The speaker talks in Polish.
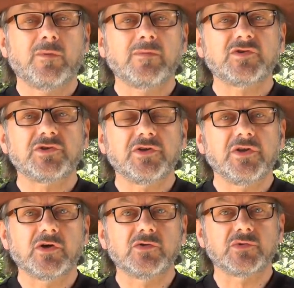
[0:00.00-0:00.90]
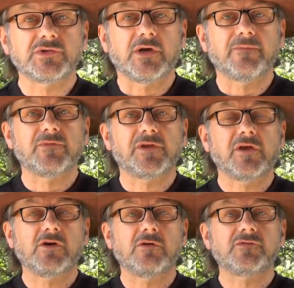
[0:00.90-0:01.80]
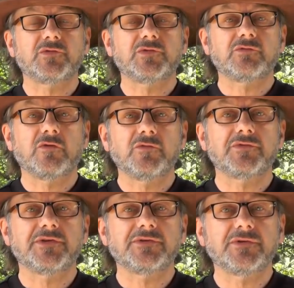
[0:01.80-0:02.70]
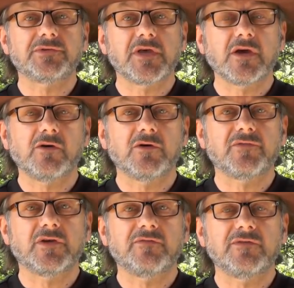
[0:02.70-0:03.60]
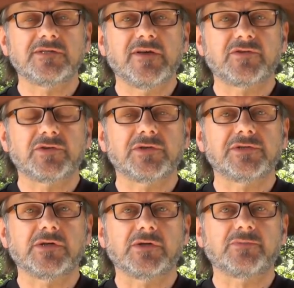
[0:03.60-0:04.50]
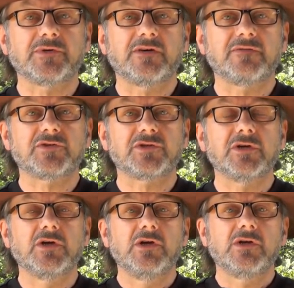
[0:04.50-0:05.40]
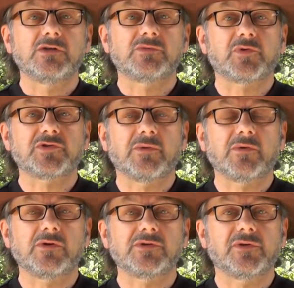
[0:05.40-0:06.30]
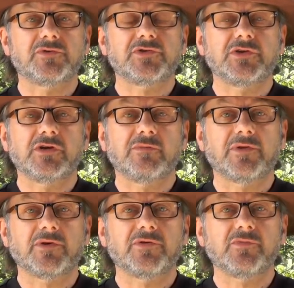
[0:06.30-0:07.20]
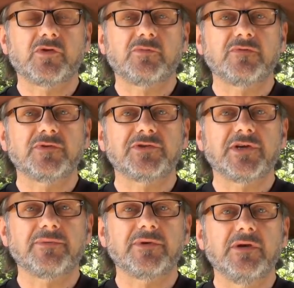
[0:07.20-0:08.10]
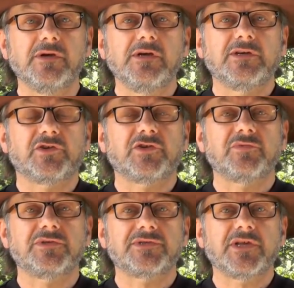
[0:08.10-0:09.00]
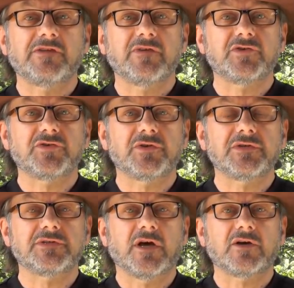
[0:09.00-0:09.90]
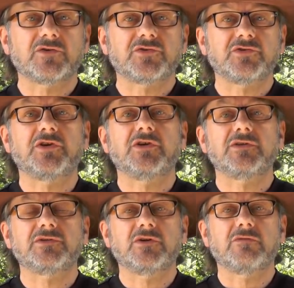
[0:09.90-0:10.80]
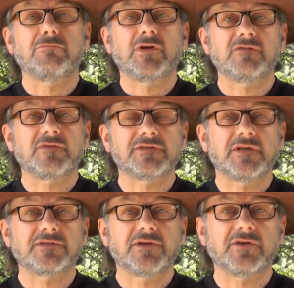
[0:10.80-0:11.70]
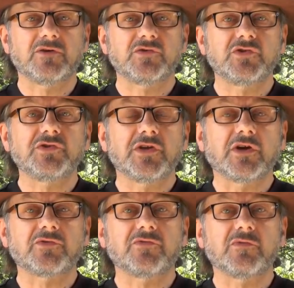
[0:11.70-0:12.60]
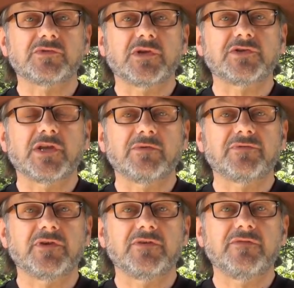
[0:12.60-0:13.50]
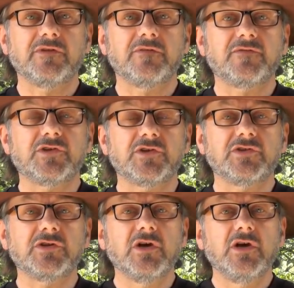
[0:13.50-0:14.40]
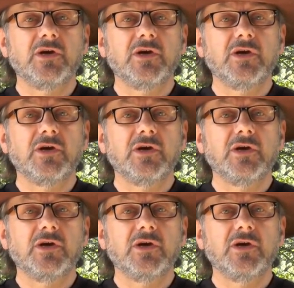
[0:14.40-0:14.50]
A mam jeszcze jednego newsa, takiego w cudzysłowie cenzorskiego i w tej chwili zdawszy sobie z tego sprawę, że rozpoczynam Horyzont czterema ma tego typu opowieściami, zacząłem się zastanawiać, czy to jest tak, że jest to manifestacja tego ciśnienia, któremu zaczynamy w tej chwili w sieci